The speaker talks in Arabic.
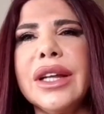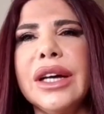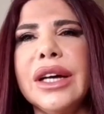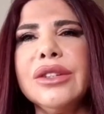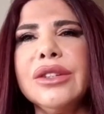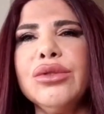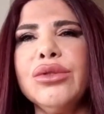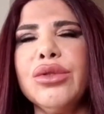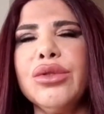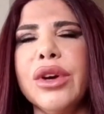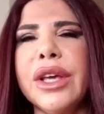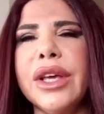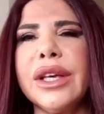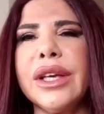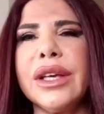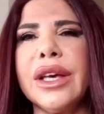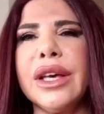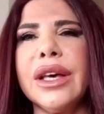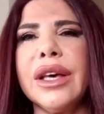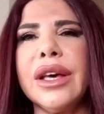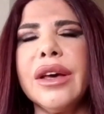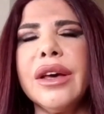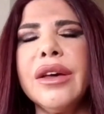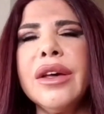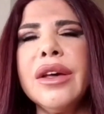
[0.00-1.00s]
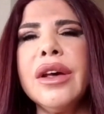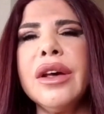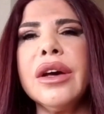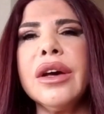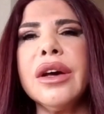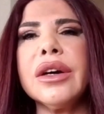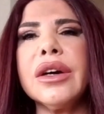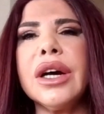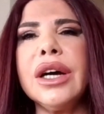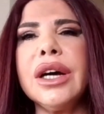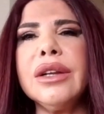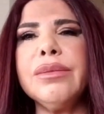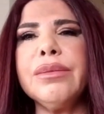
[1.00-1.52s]
عنده هيك
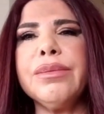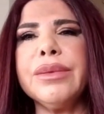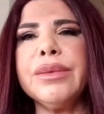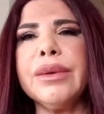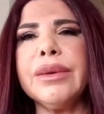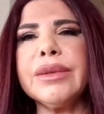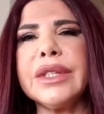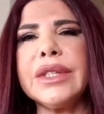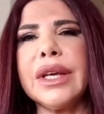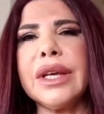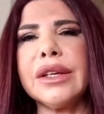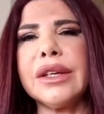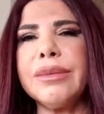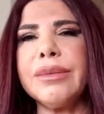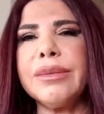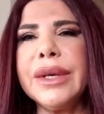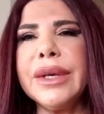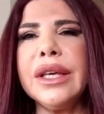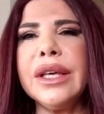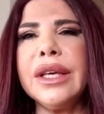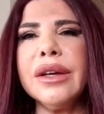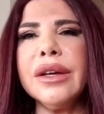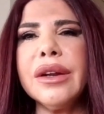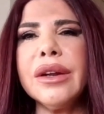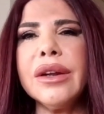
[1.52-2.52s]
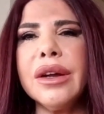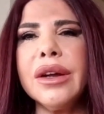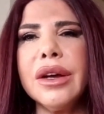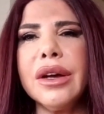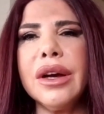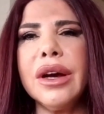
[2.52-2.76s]
قلب مثلا كبير